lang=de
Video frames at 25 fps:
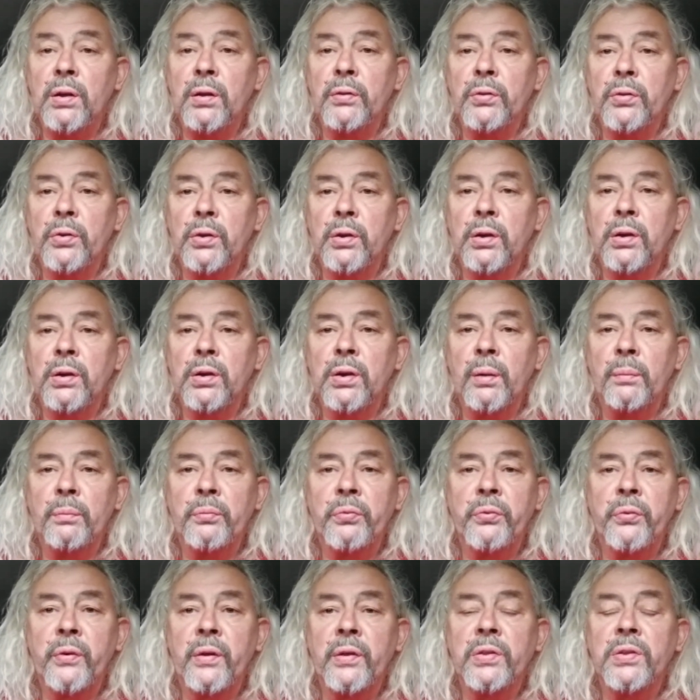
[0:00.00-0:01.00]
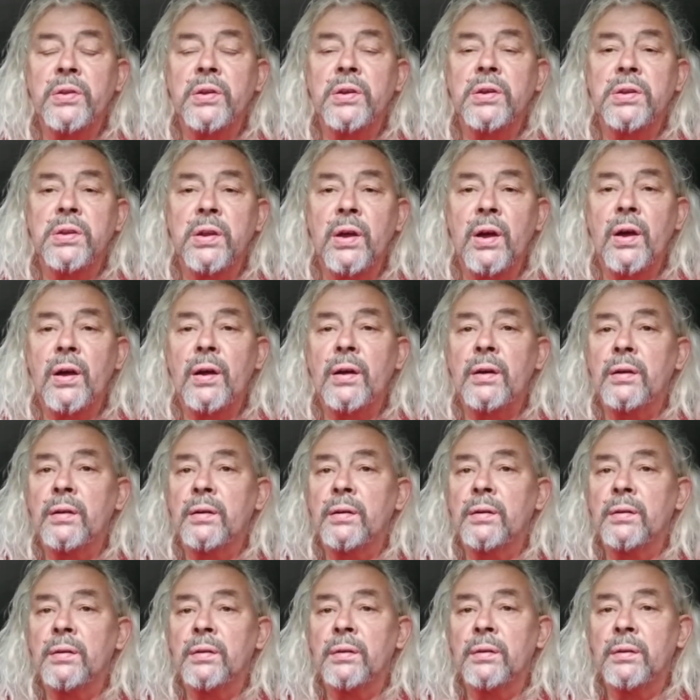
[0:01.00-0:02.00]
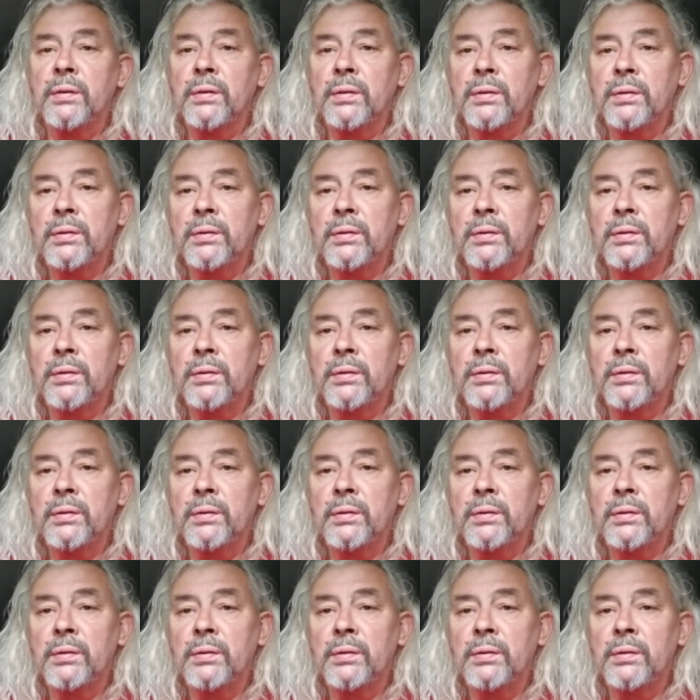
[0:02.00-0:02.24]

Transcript: also in knapp 20 Tagen,